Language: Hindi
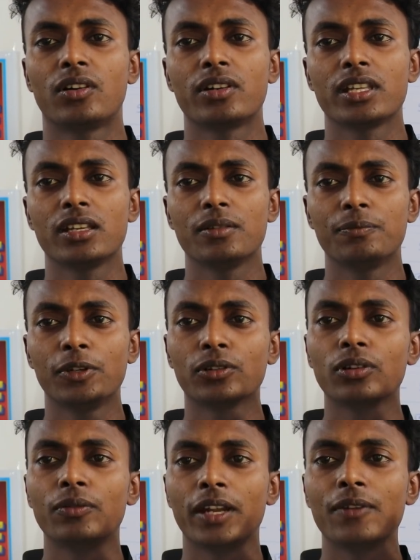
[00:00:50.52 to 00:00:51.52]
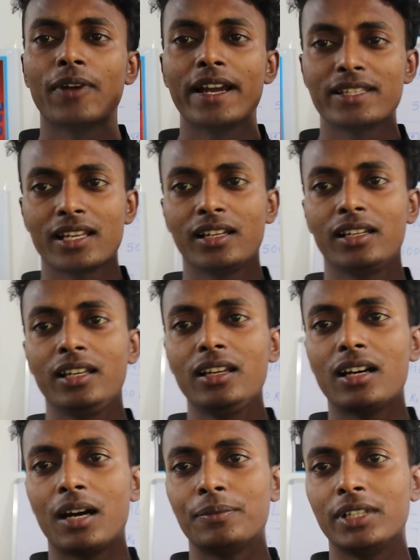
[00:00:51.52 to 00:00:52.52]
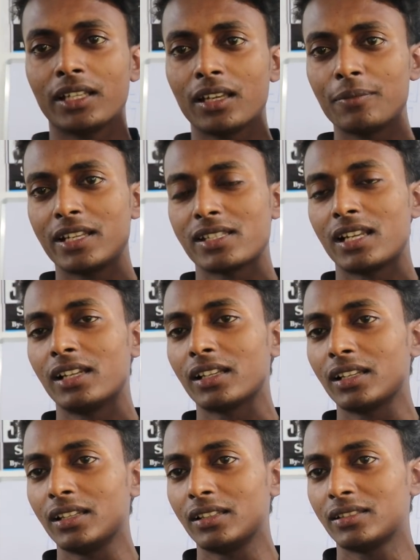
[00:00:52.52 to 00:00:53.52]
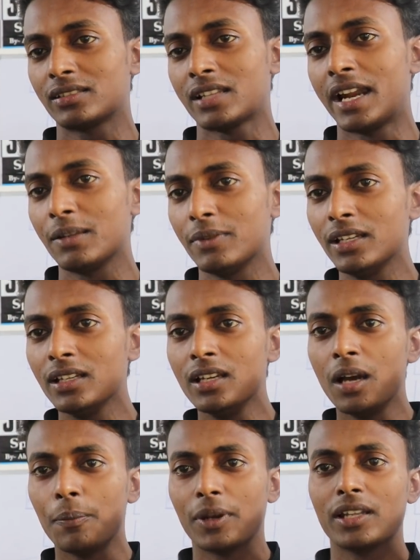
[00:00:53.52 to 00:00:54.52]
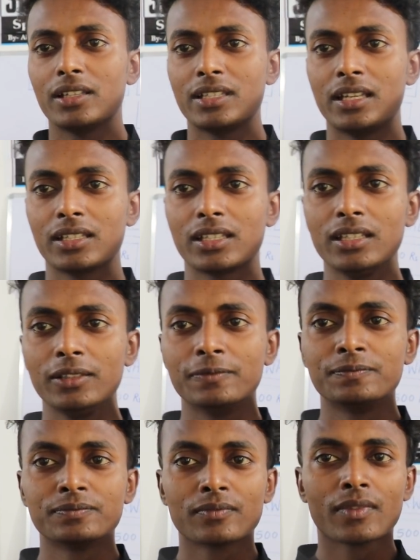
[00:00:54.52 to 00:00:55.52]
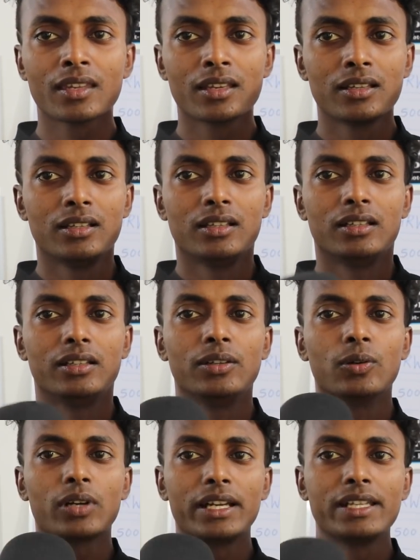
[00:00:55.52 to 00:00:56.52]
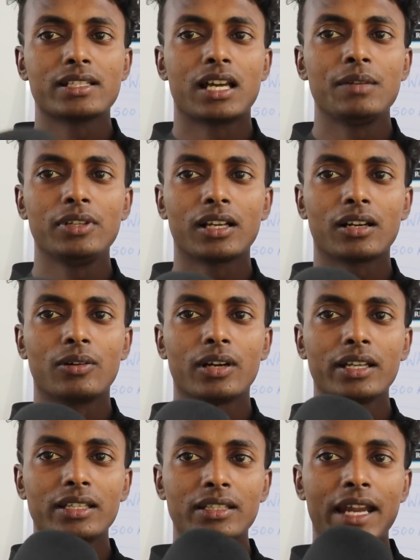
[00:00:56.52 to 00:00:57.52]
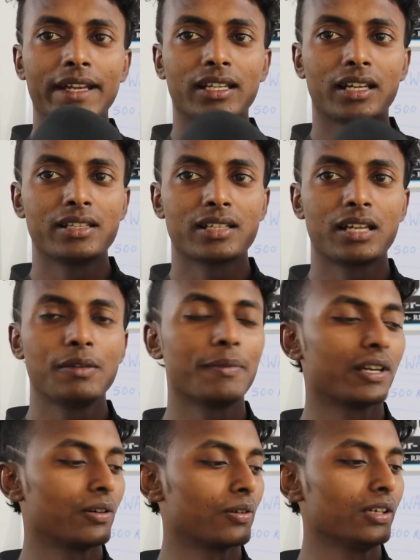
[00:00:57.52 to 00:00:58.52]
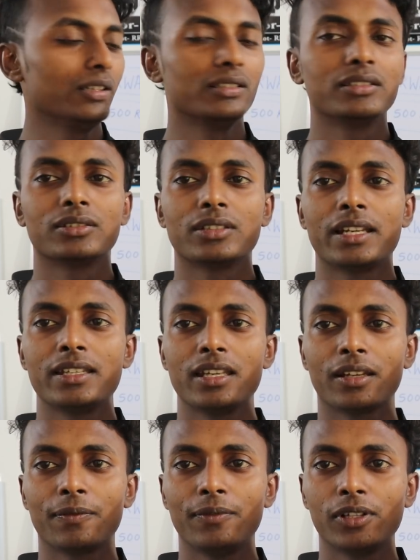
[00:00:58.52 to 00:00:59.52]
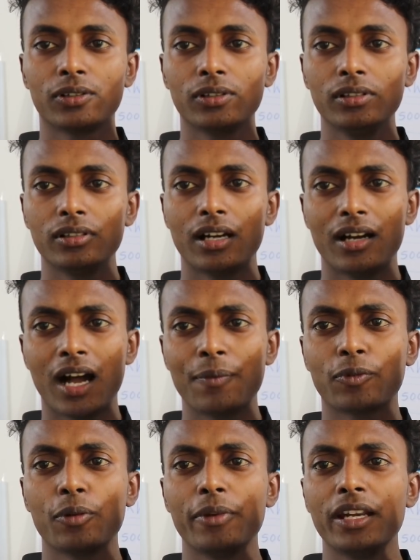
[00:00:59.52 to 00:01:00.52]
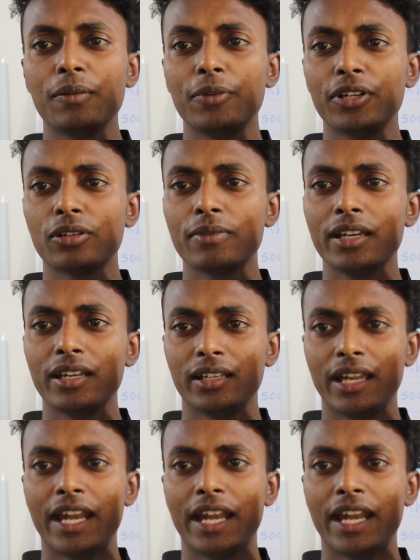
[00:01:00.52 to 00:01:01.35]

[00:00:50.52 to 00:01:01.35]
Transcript: और ये बिल्कुल वेरीफाई चैनल है आप देखिए मेरे चैनल के साइड में यानी कि नो का निशान भी लगा हुआ राइट का निशान ही बना होगा तो यानी एक बिल्कुल आपको मेरे वीडियो में